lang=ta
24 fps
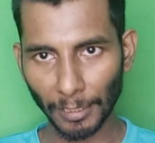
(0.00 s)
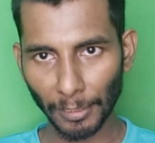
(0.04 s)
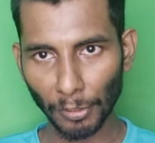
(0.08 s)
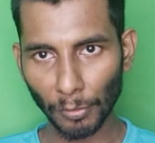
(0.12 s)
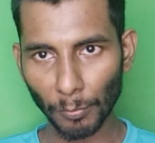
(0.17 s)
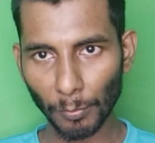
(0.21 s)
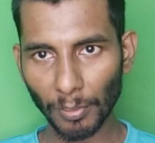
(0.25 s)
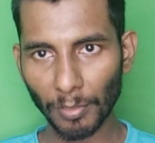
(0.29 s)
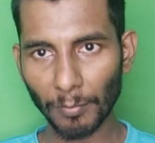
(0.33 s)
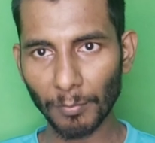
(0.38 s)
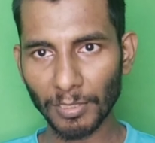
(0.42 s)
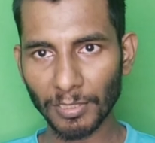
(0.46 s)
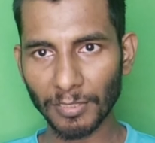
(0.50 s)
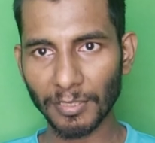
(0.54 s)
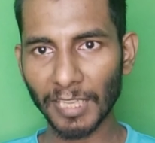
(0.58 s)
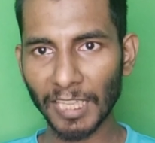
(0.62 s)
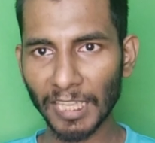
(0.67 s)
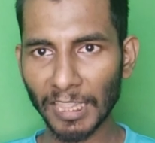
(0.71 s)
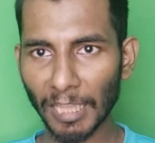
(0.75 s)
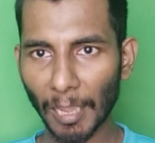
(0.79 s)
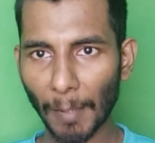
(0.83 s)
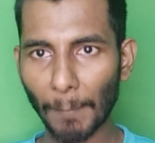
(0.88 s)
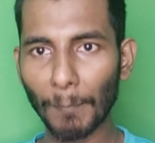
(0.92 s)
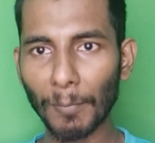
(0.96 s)
ரெண்டு பேருமே
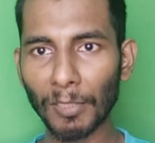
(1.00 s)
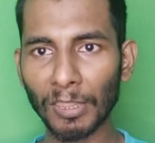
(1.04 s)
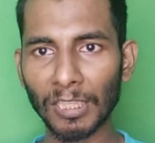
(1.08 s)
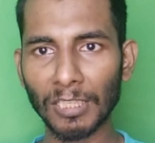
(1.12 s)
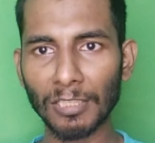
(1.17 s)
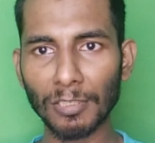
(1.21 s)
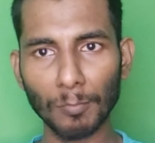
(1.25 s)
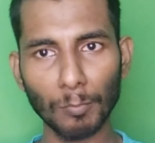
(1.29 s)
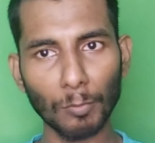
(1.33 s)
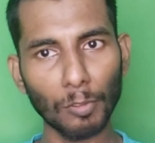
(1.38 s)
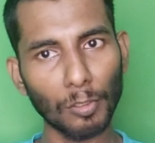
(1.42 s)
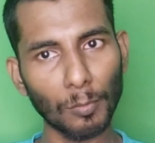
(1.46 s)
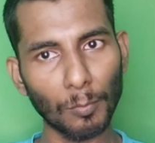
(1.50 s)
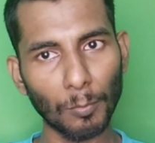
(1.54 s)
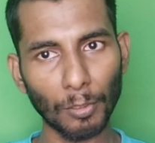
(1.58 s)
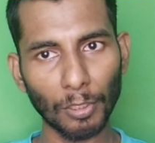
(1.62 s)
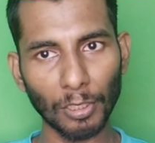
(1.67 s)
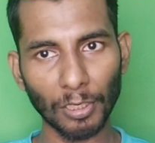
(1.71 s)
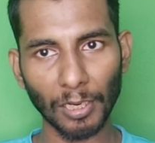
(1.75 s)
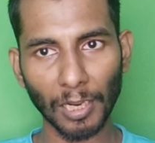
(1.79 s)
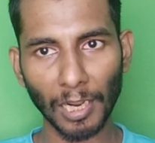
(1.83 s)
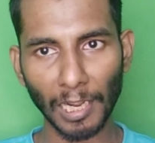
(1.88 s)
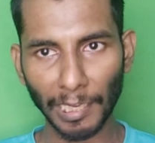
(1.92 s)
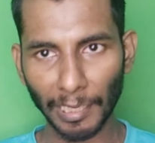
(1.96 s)
சேர்ந்து ஐம்பத்தஞ்சு முறுக்கு
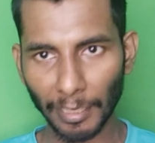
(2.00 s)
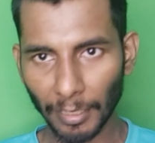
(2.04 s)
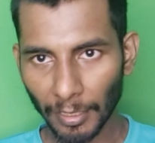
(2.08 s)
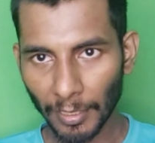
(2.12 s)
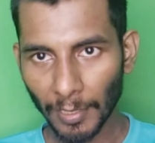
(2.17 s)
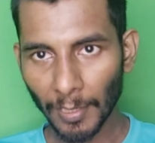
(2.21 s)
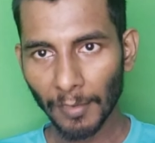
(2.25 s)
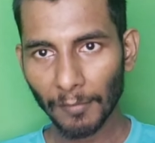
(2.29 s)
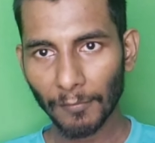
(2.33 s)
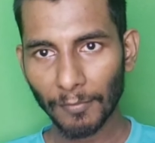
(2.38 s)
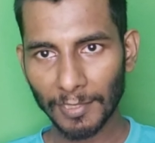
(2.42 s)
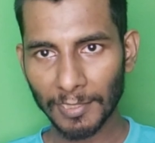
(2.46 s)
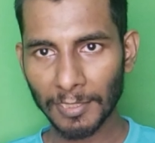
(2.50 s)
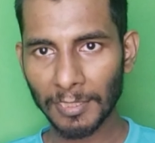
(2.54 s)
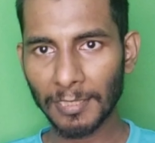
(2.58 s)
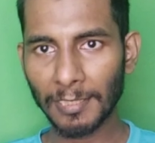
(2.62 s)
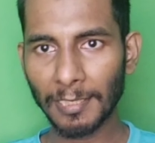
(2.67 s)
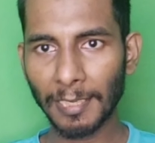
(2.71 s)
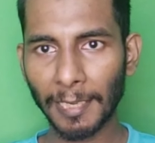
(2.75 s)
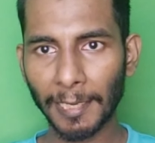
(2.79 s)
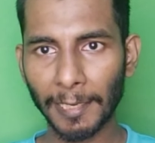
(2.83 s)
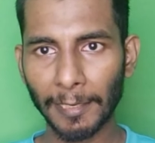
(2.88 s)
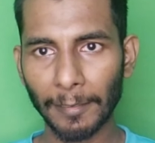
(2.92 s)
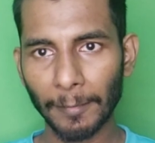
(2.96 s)
போட்டிருக்காங்க ஃபர்ஸ்ட்
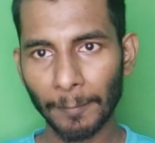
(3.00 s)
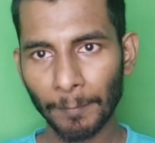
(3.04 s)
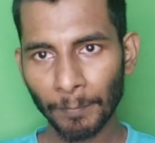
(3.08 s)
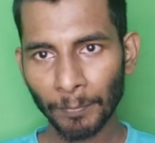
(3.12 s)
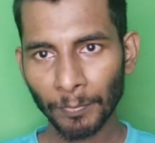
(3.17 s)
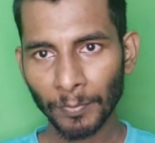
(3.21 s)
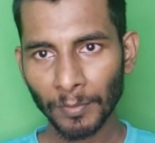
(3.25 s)
செகண்ட்